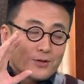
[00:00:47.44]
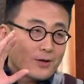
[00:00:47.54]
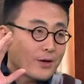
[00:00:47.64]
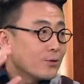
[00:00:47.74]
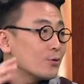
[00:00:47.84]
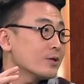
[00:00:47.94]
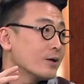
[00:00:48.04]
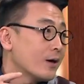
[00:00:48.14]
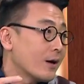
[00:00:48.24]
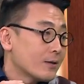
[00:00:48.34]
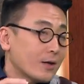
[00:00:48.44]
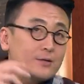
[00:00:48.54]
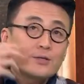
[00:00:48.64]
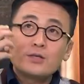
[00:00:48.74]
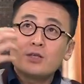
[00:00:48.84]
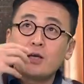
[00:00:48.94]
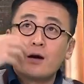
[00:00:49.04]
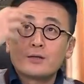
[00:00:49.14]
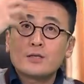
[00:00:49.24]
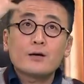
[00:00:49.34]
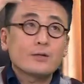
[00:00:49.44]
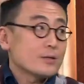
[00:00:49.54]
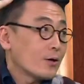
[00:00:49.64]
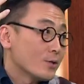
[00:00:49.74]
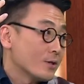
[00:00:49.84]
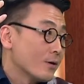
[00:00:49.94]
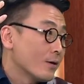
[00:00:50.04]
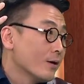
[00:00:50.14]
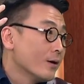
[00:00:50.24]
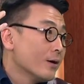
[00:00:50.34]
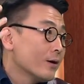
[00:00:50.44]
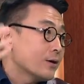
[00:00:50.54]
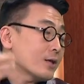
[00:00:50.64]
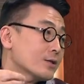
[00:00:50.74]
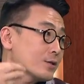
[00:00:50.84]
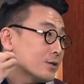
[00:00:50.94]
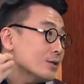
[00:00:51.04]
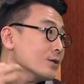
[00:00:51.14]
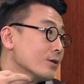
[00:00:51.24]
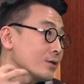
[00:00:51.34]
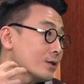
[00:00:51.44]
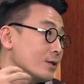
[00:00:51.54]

啊，他自己想象的造型和他实际上的这个条件啊，